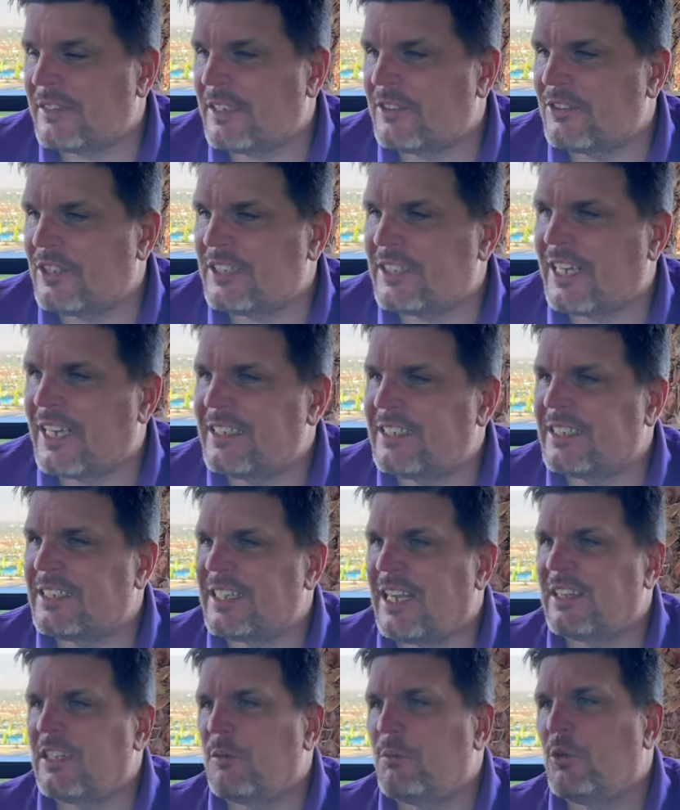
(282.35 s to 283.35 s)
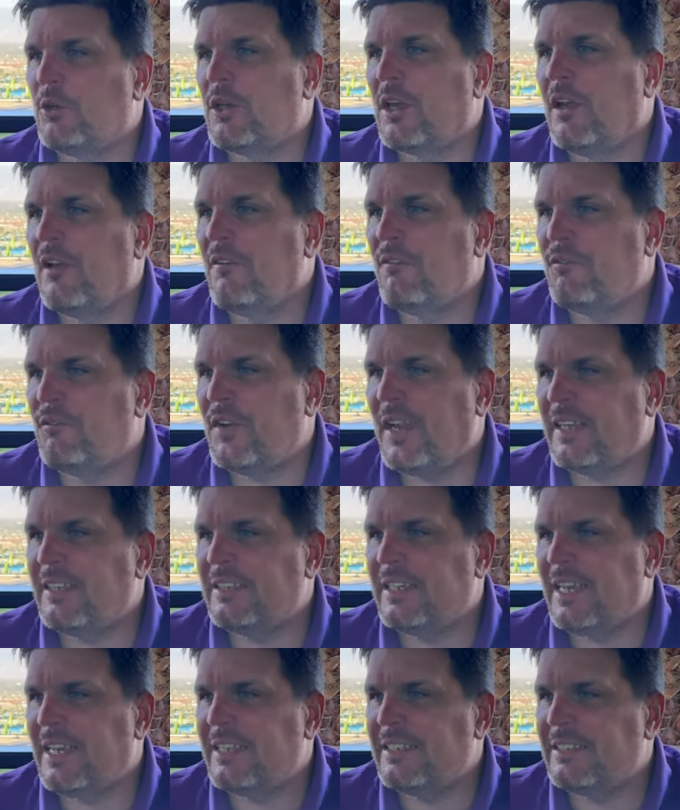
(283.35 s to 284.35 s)
Also das heißt, das Angebot fängt
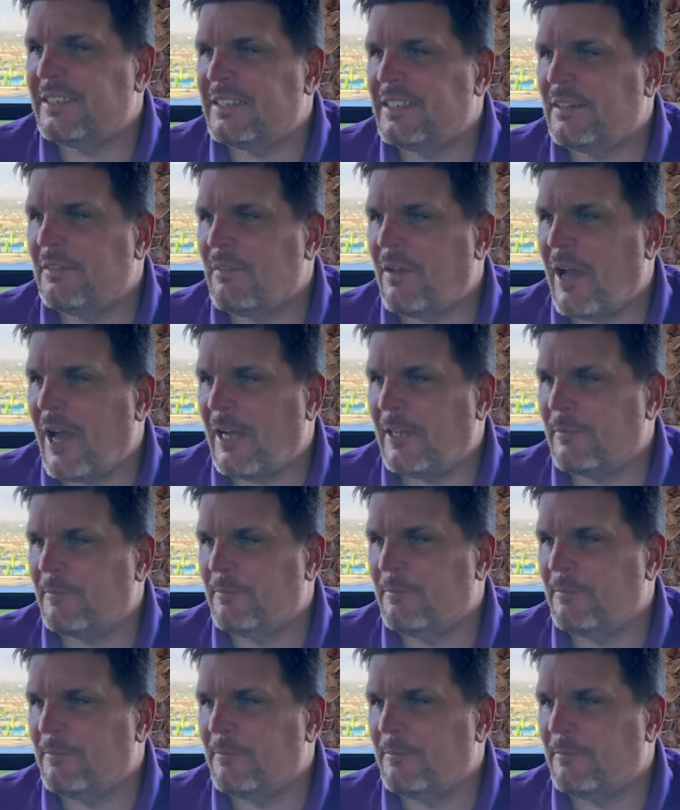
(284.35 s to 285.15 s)
erst an.